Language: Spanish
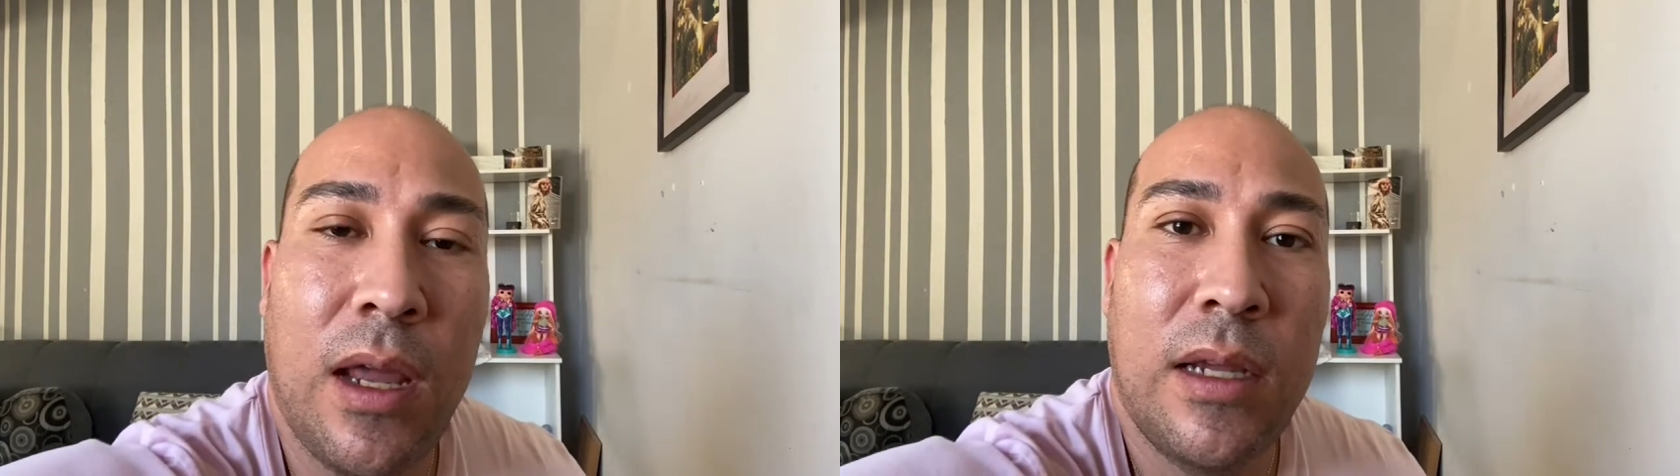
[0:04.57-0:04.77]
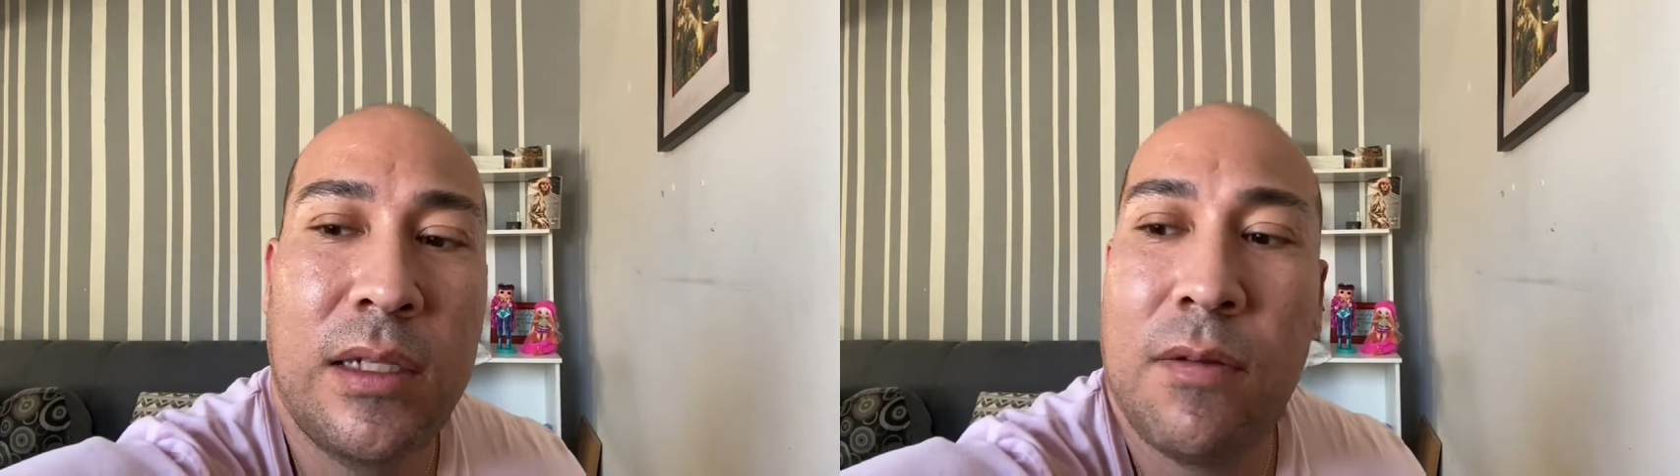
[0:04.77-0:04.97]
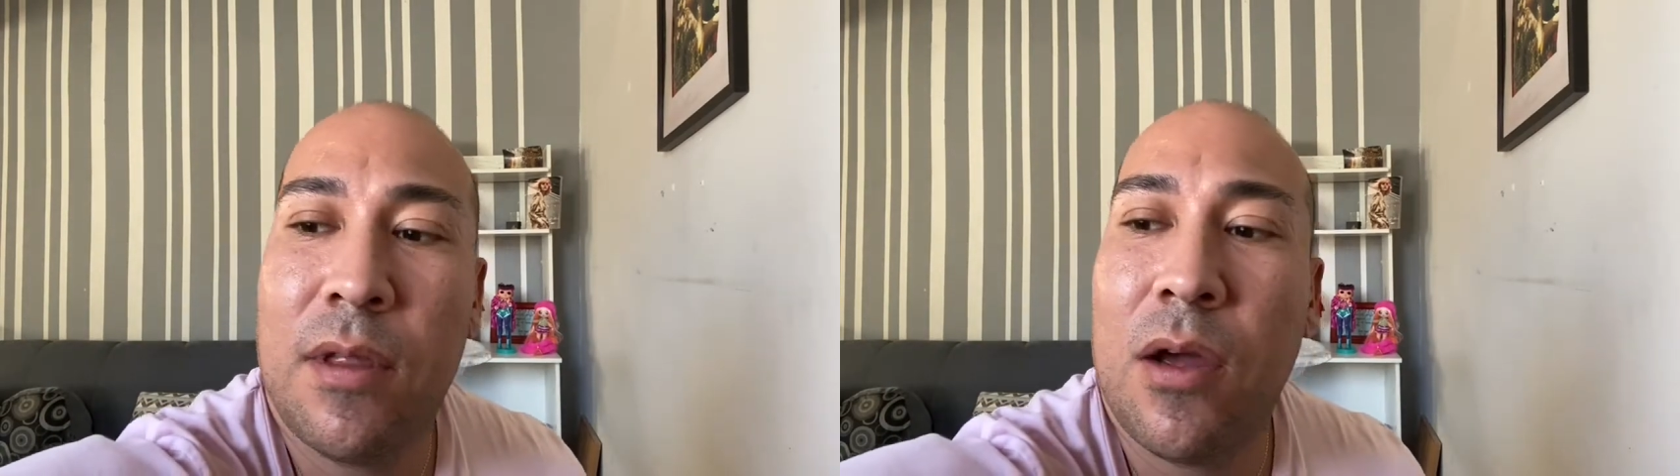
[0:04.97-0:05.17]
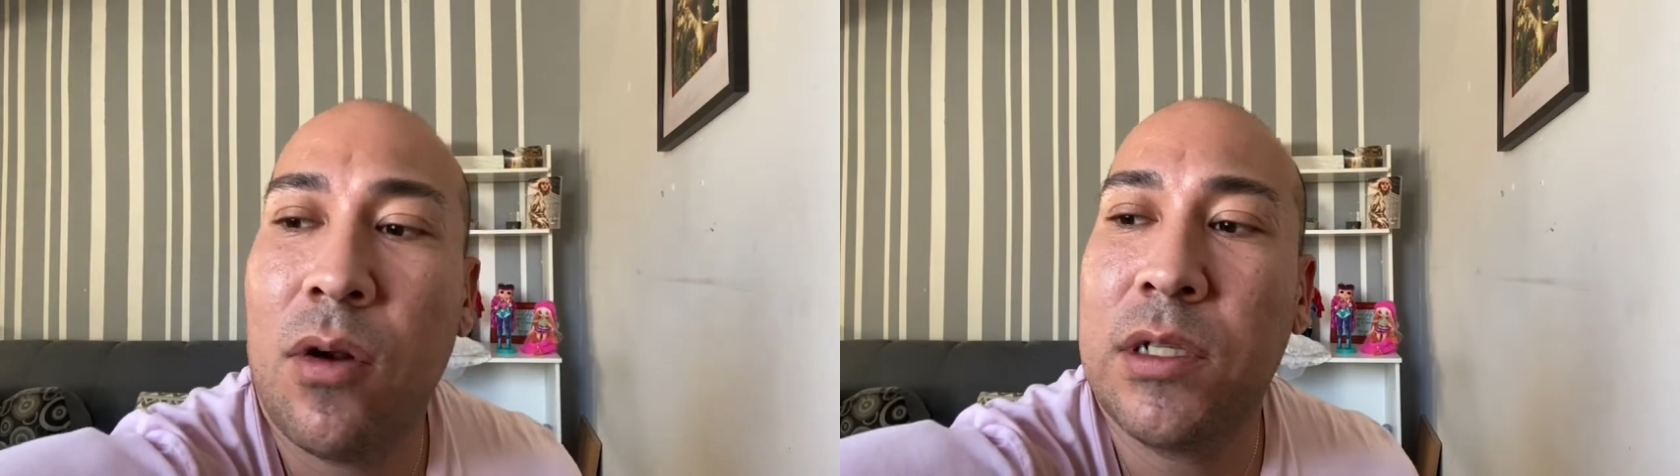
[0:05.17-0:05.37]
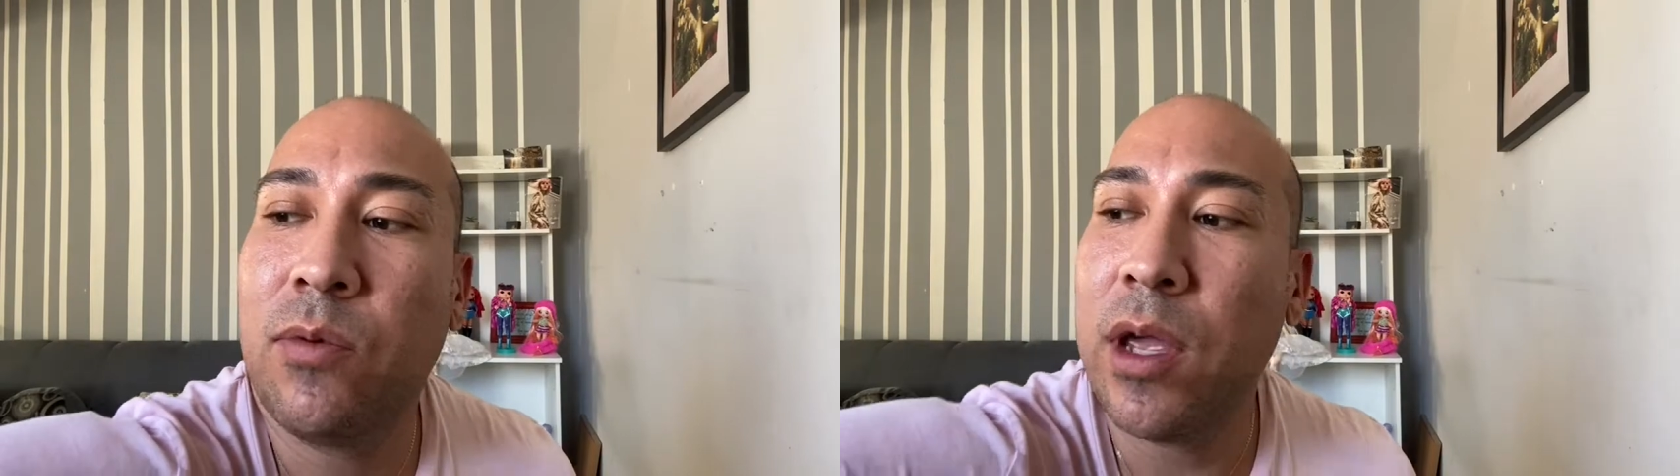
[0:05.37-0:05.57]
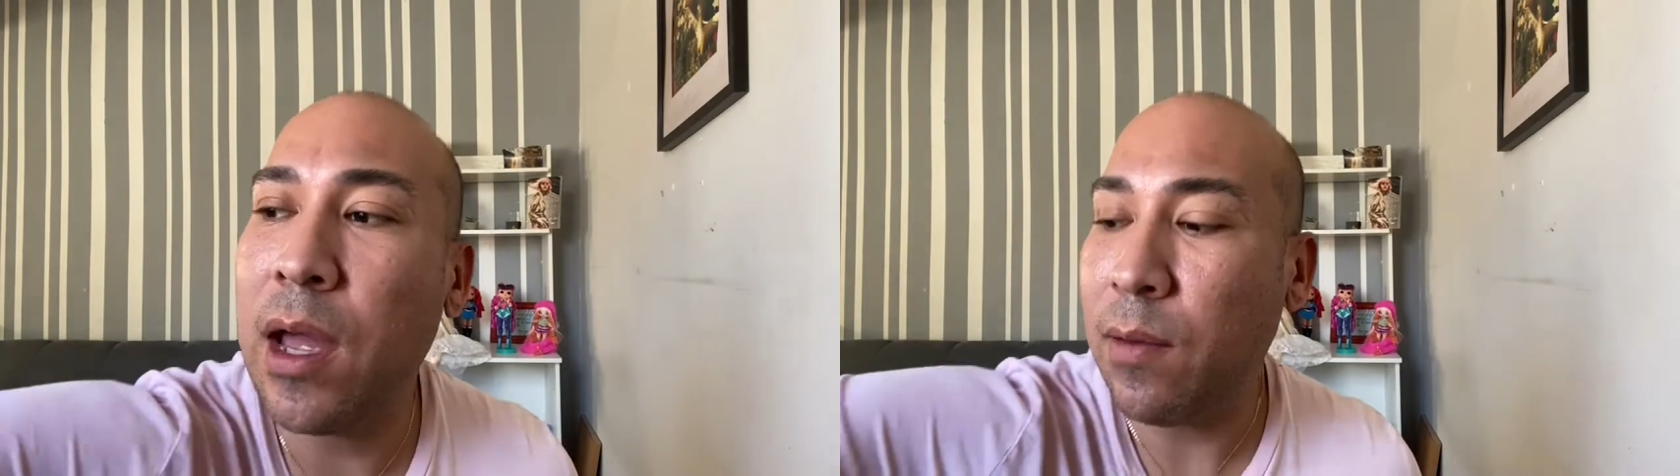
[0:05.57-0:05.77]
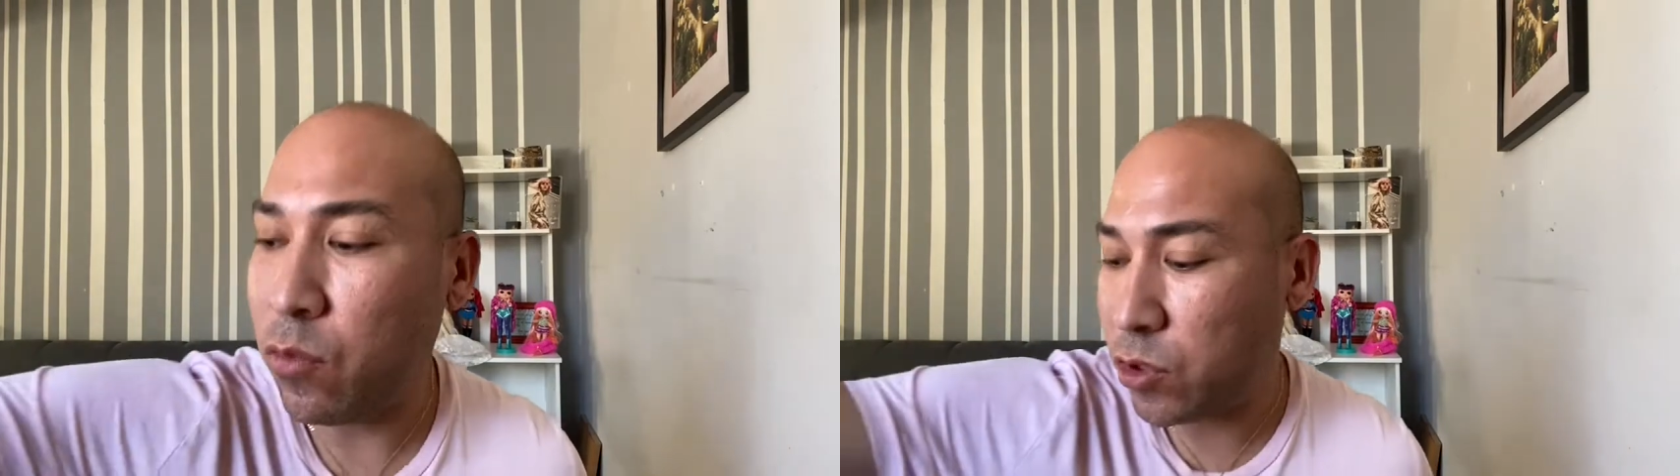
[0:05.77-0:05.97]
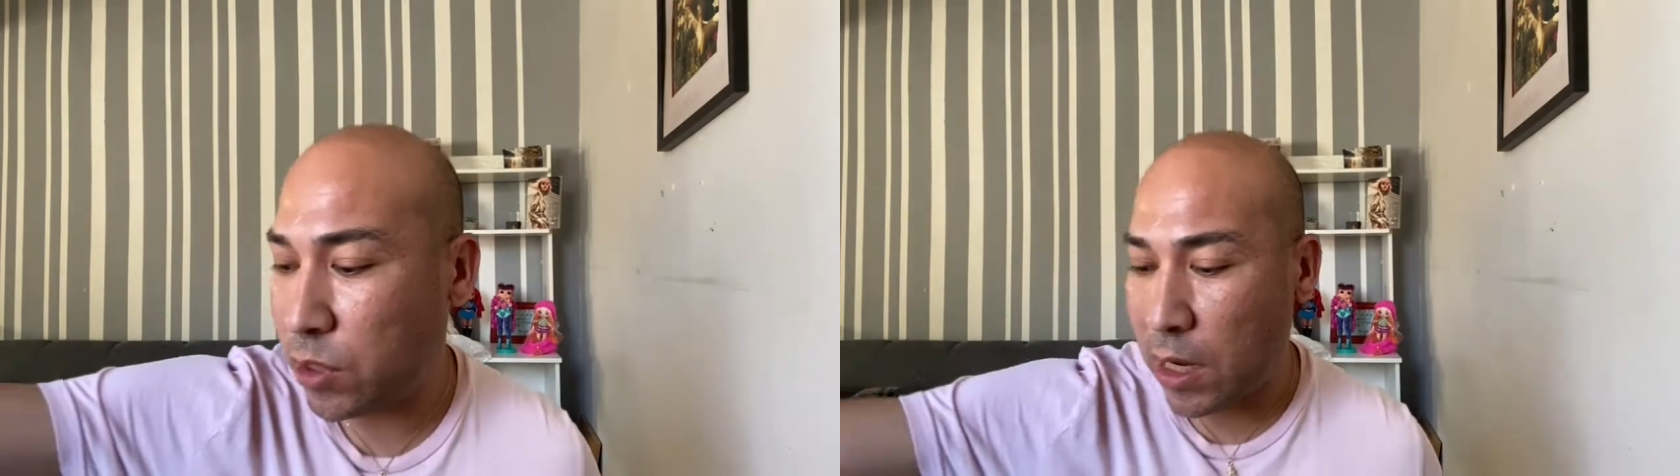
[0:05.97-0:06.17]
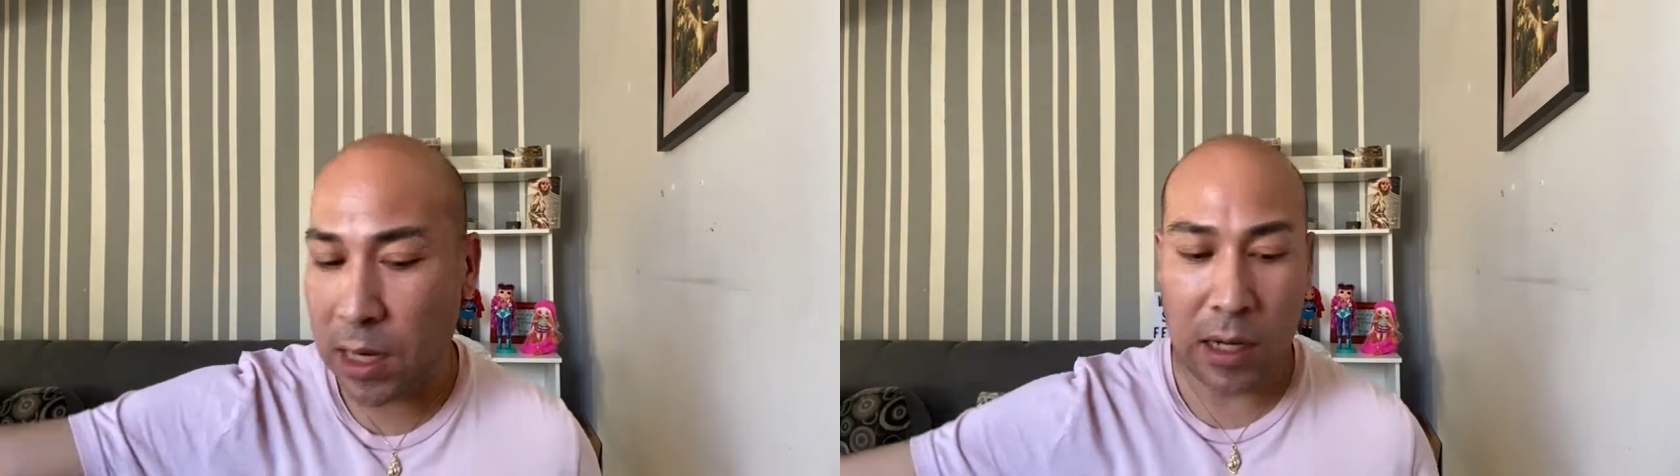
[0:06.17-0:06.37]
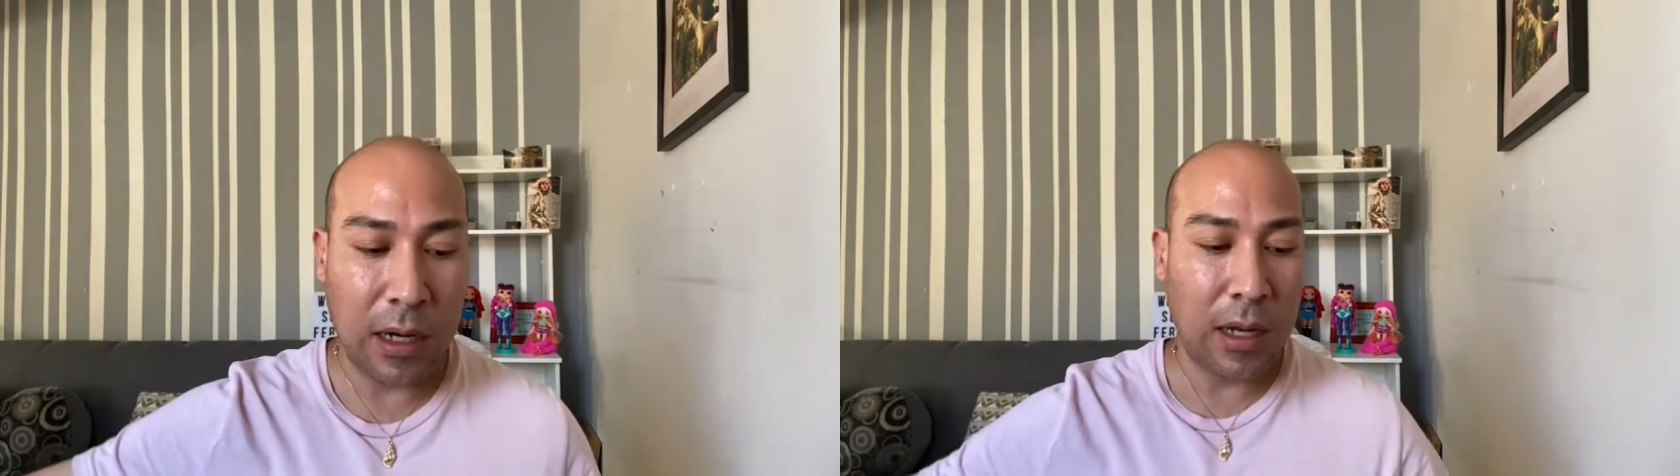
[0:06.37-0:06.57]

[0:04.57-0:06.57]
y en este video les voy a mostrar